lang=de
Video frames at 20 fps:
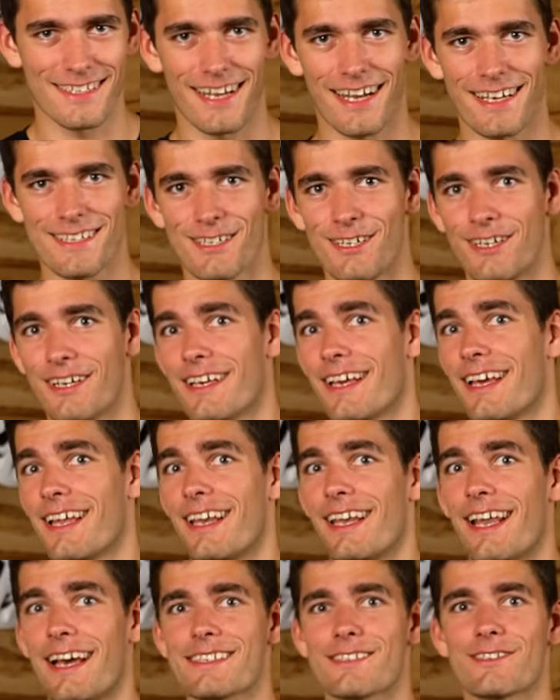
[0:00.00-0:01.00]
Also
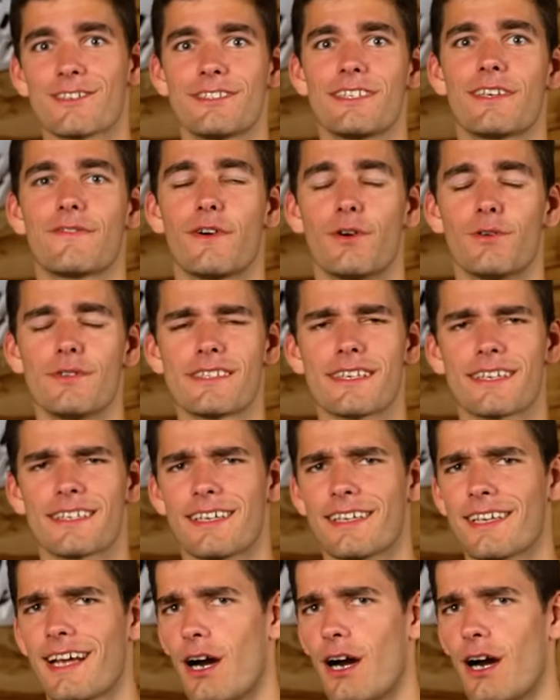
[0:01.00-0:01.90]
lasst euch nicht verunsichern,